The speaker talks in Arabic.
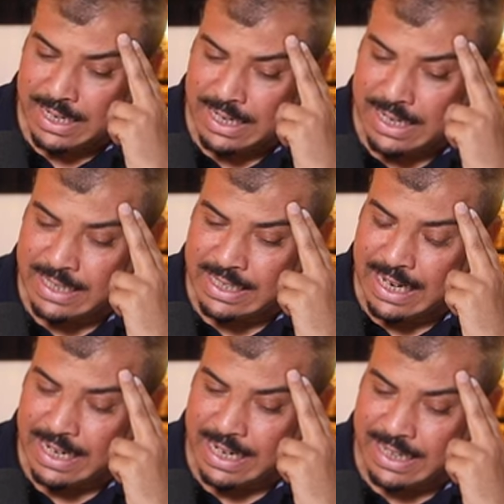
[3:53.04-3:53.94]

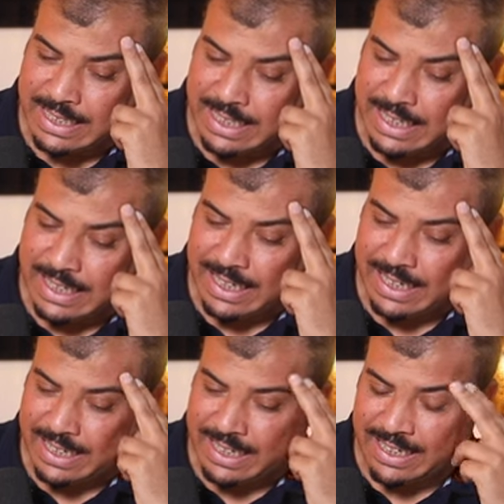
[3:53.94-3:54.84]
لذلك يعني
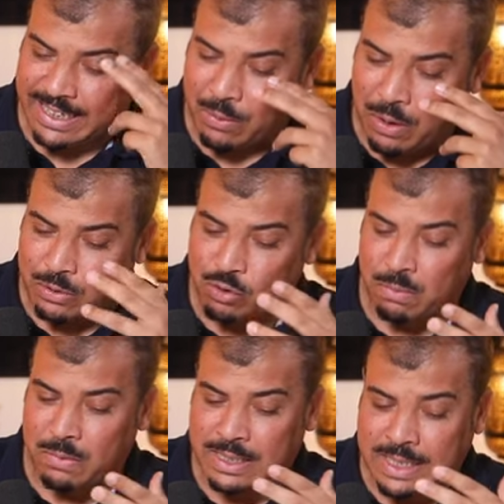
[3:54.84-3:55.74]

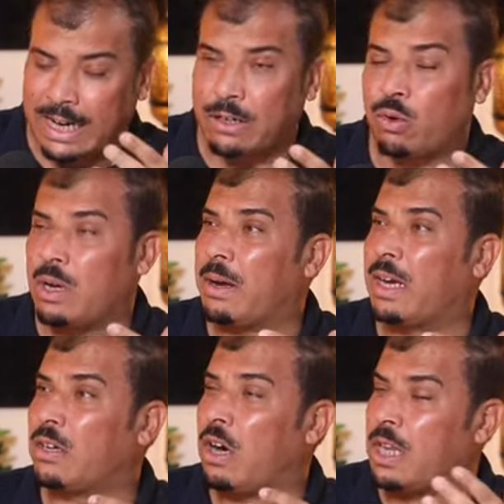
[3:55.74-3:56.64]
التواصل السكن كلما
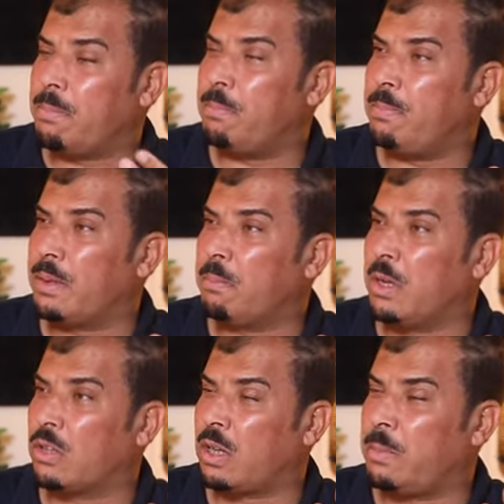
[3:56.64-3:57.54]
كان قريب
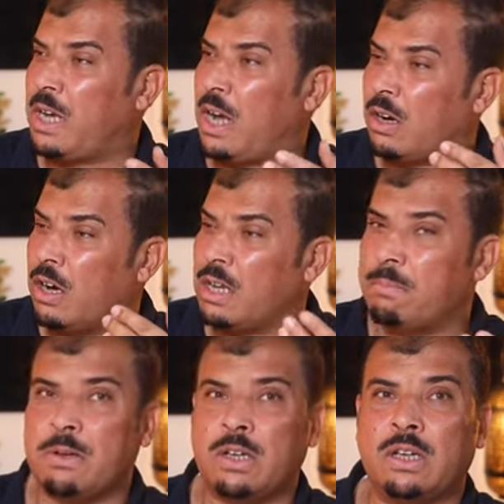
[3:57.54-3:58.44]
من الطبيعه
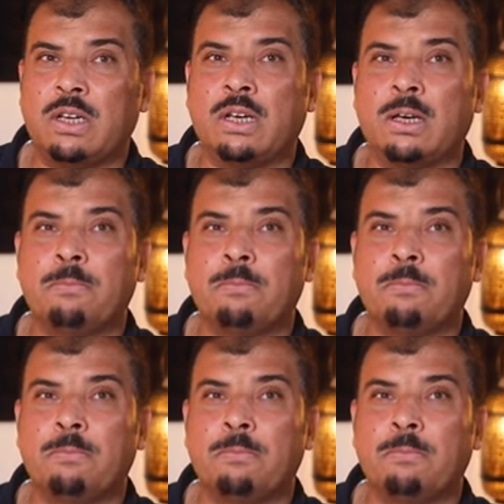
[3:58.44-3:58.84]
قريب من